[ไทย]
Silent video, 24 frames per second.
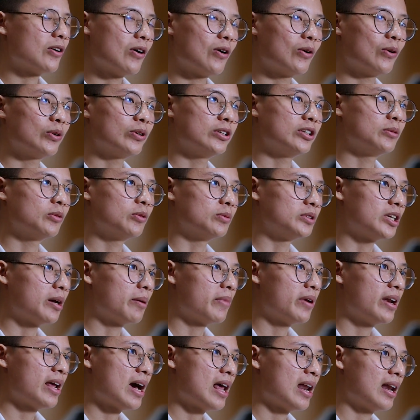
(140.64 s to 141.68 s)
มือกองคนหนึ่งผม
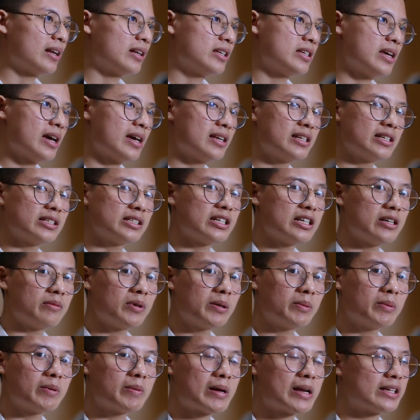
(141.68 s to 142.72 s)
จำไม่ได้ละ TIJC
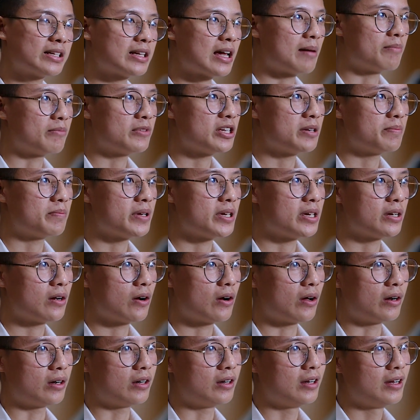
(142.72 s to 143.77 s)
เมื่อประมาณ 3-4 ปี
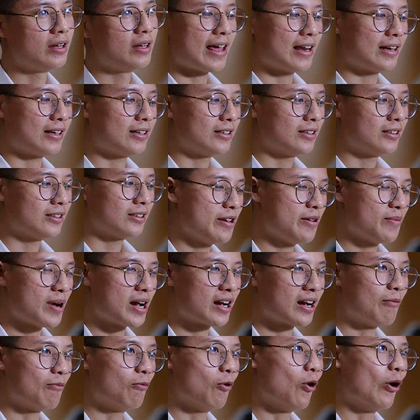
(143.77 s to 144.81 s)
ก่อน แกตี
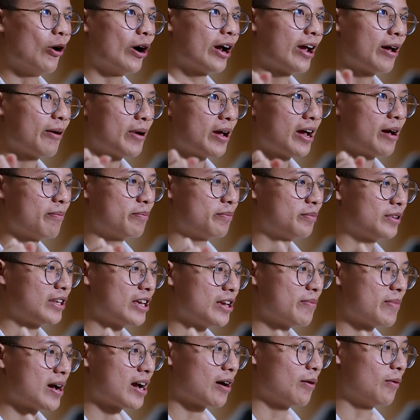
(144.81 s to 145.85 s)
มากับวงใช่ไหมครับ
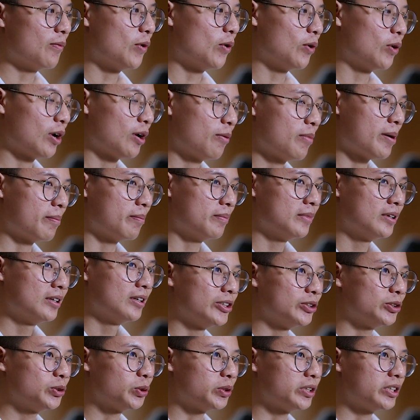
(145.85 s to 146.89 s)
ตีมากับวง แล้วแบบ
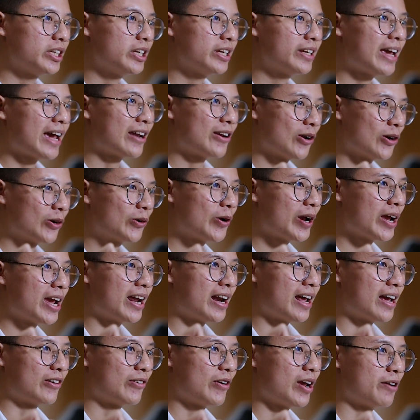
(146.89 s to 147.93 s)
ถึงจุดที่แกต้องเทร
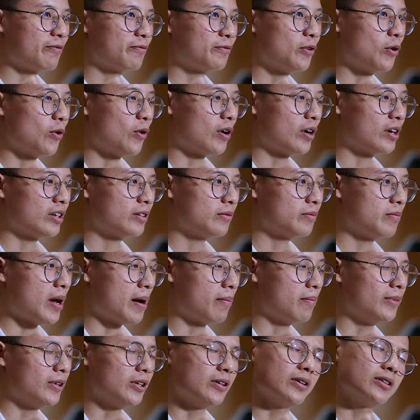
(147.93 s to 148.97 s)
ดอะเทรดโฟร์
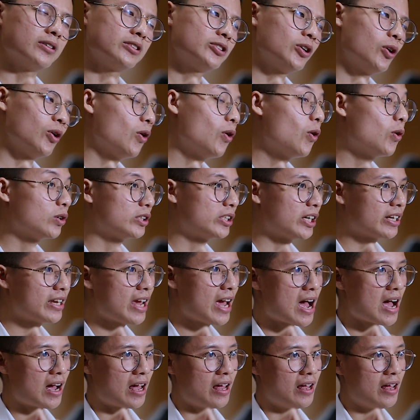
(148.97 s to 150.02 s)
แบบหรือโซโล่สักอ